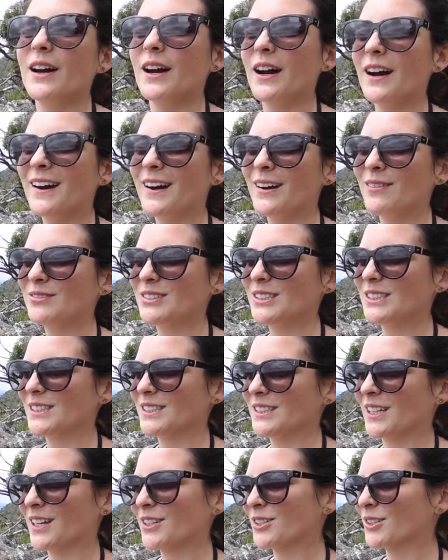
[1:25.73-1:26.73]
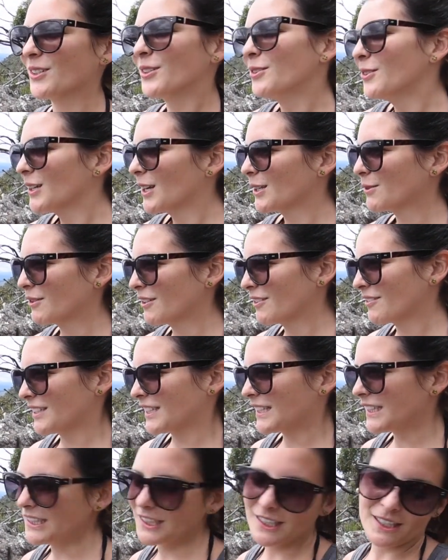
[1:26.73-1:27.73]
Aber ja, schon cool, dass man
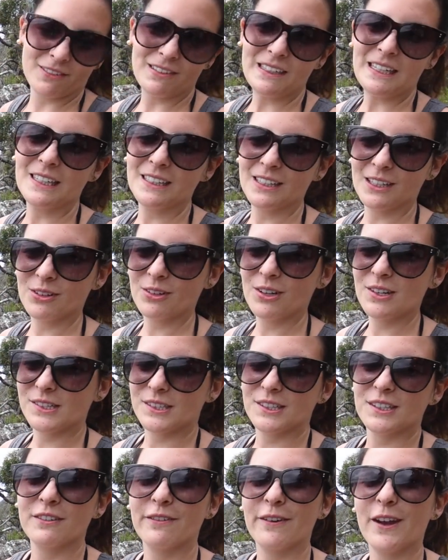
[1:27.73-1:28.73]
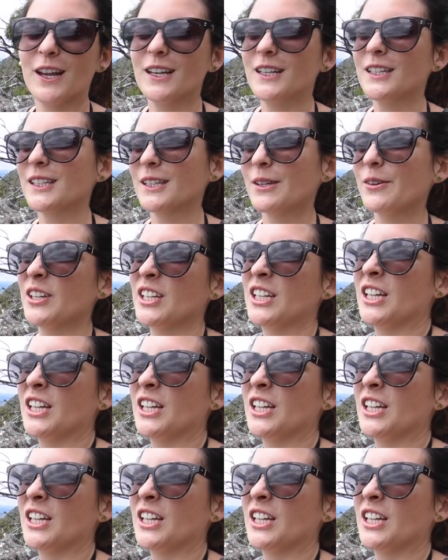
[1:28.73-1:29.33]
sowas sieht, aber natürlich auch gefährlich.